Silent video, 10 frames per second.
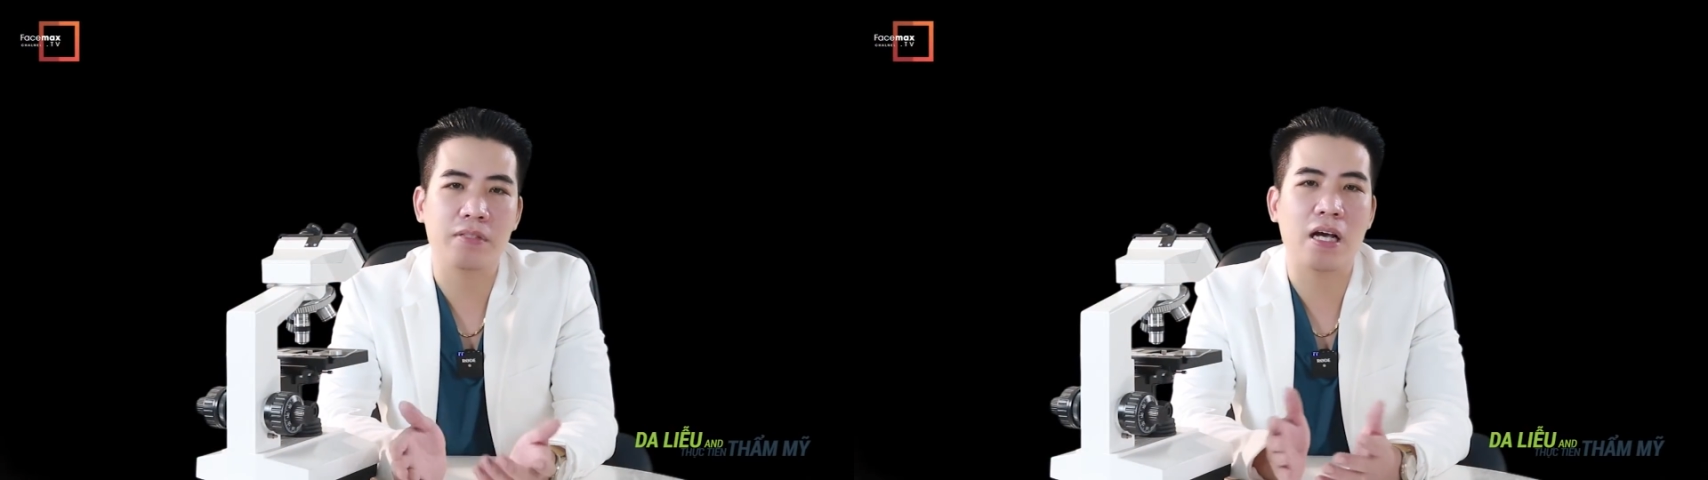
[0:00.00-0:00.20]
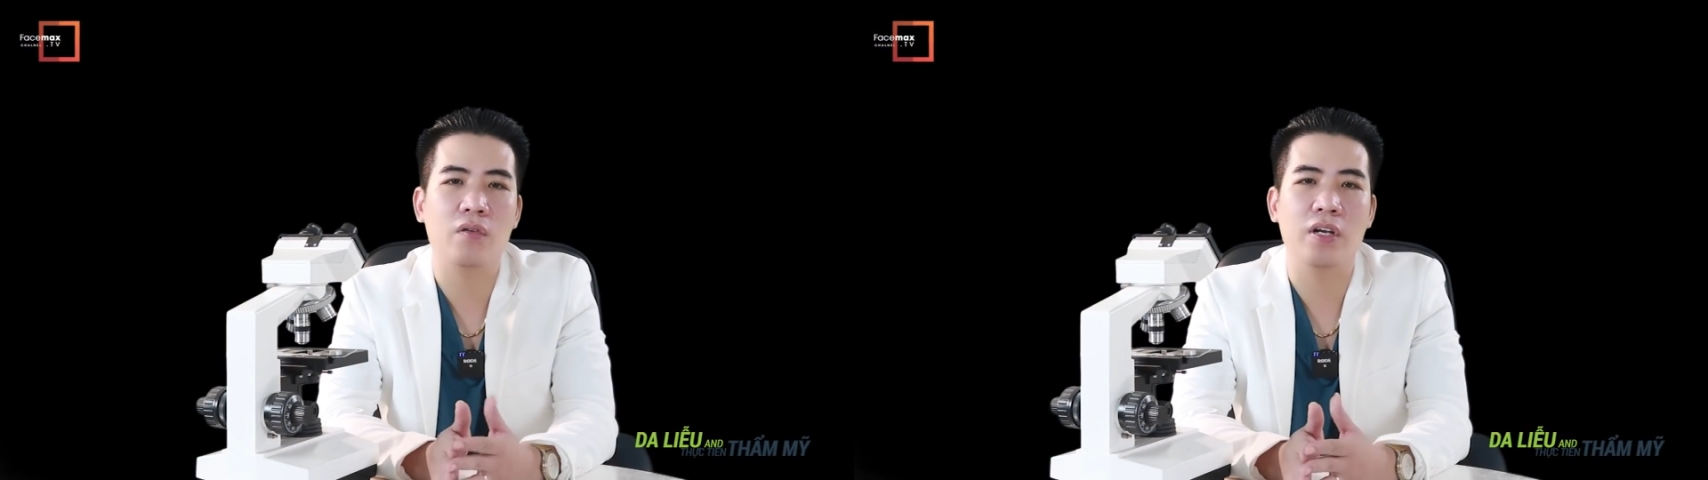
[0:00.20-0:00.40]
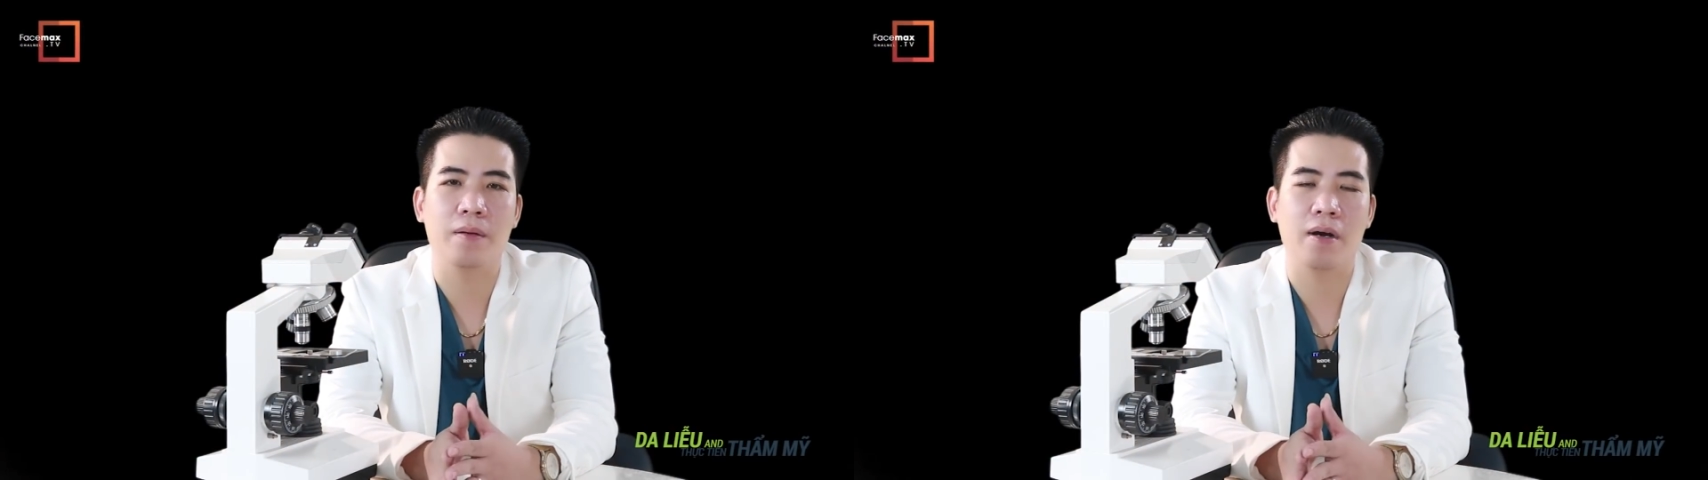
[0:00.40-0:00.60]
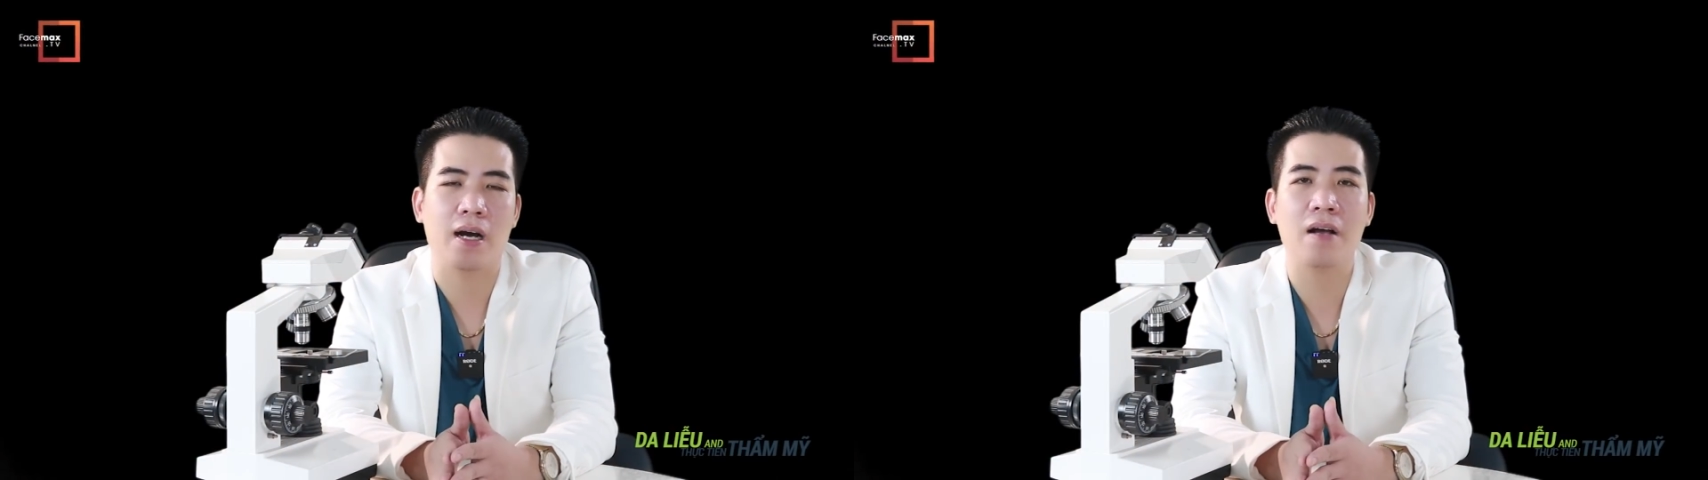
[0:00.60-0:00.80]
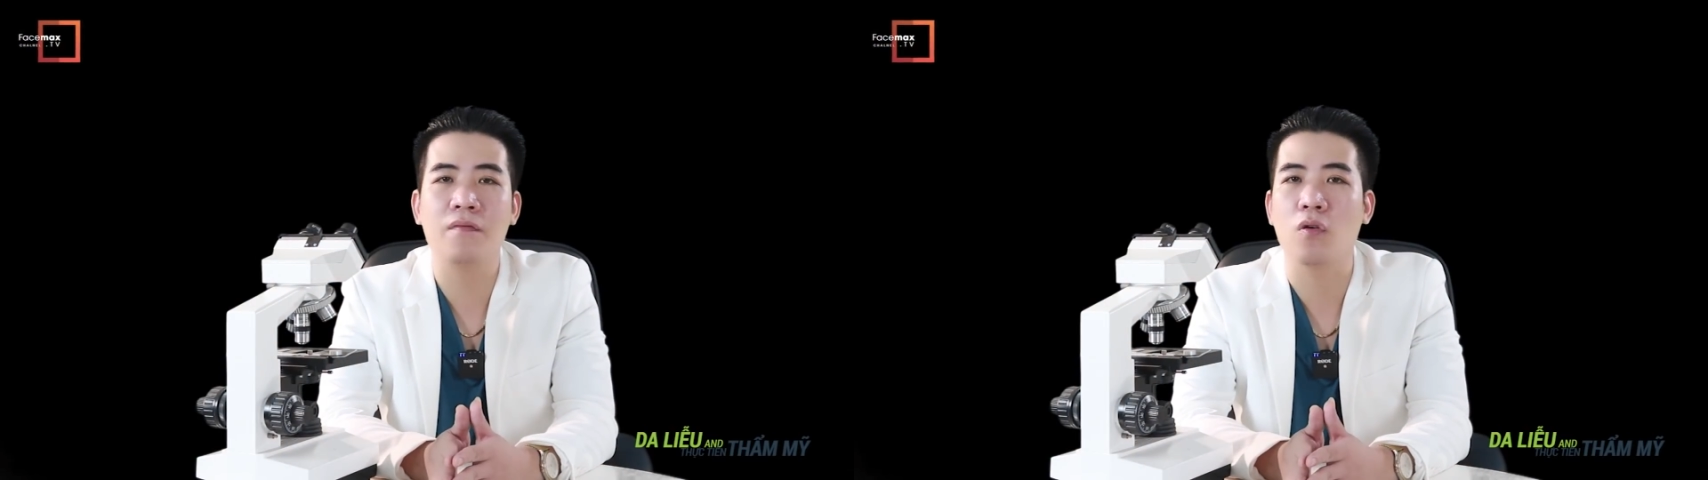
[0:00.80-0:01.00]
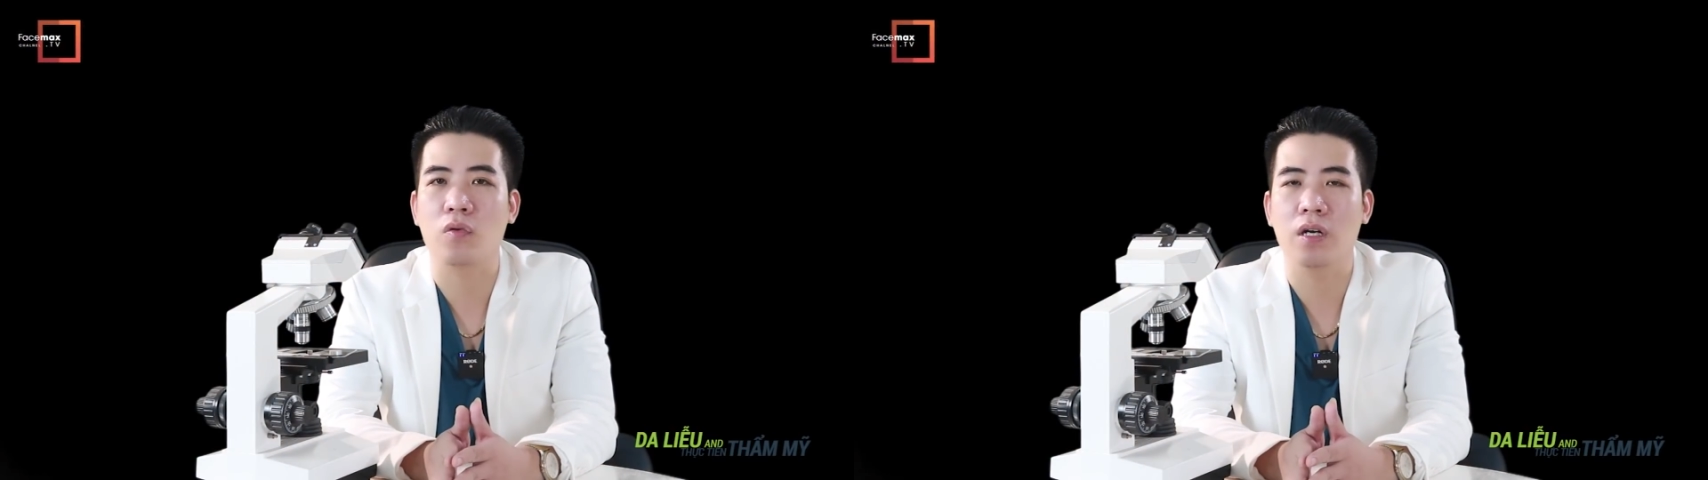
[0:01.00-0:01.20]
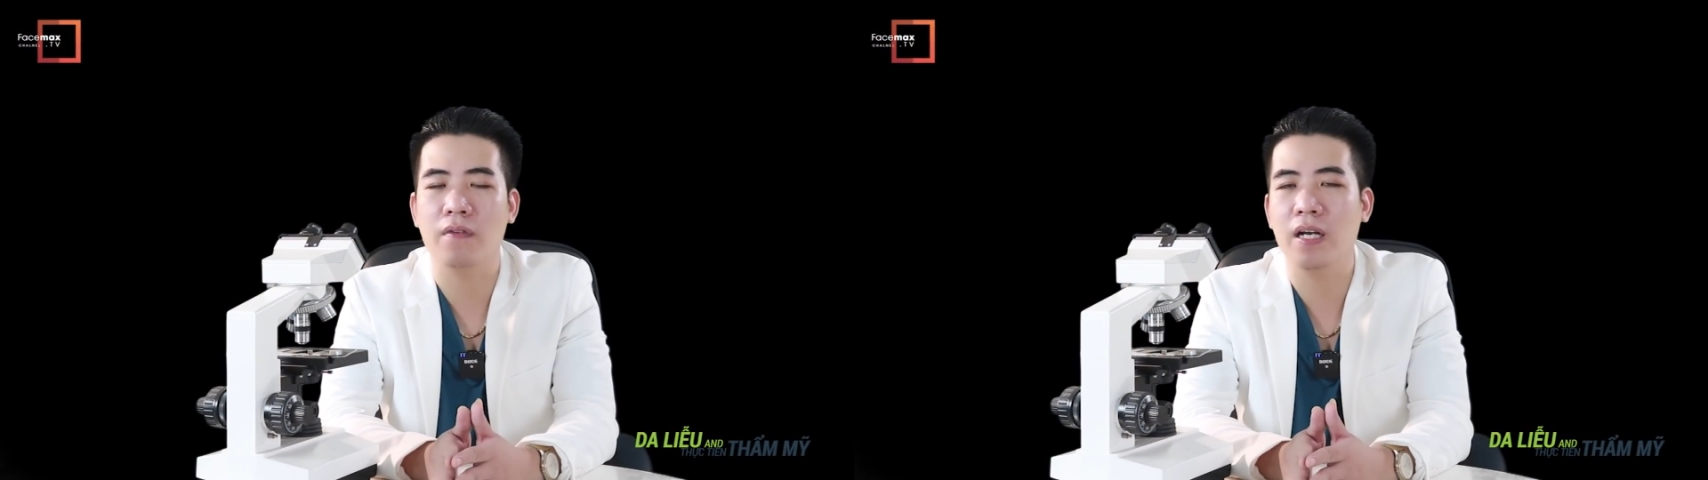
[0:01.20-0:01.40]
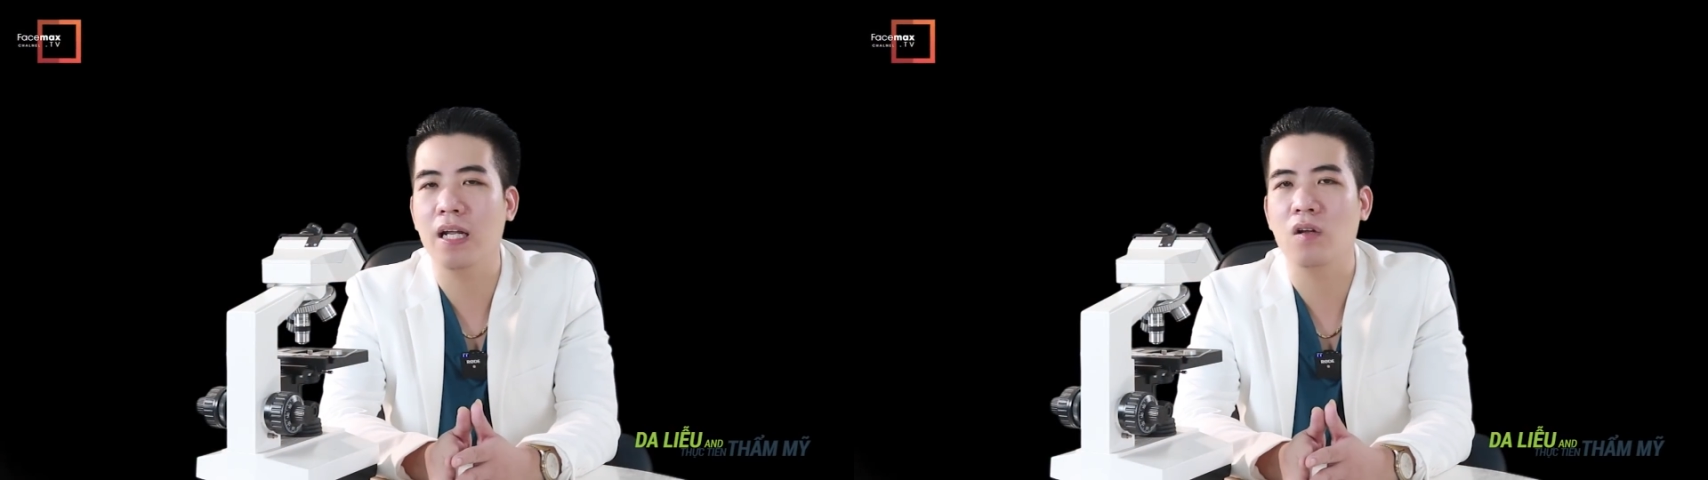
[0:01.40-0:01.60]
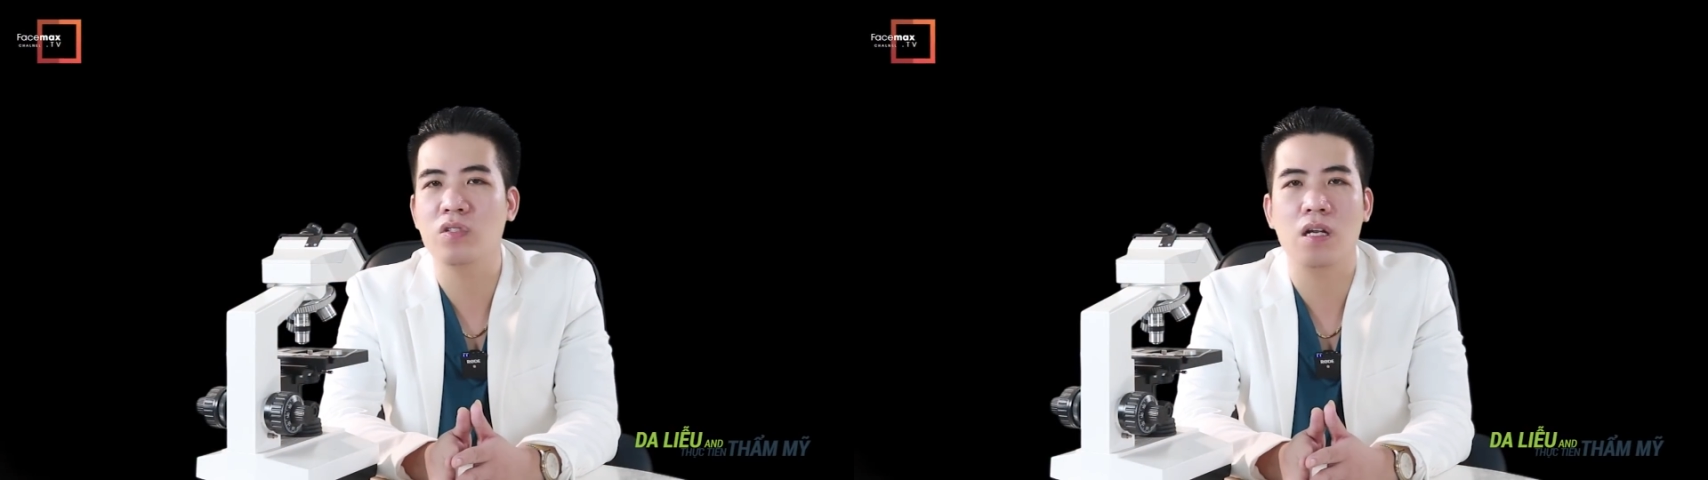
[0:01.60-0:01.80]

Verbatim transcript: sao để mà khắc phục được vấn đề lỗ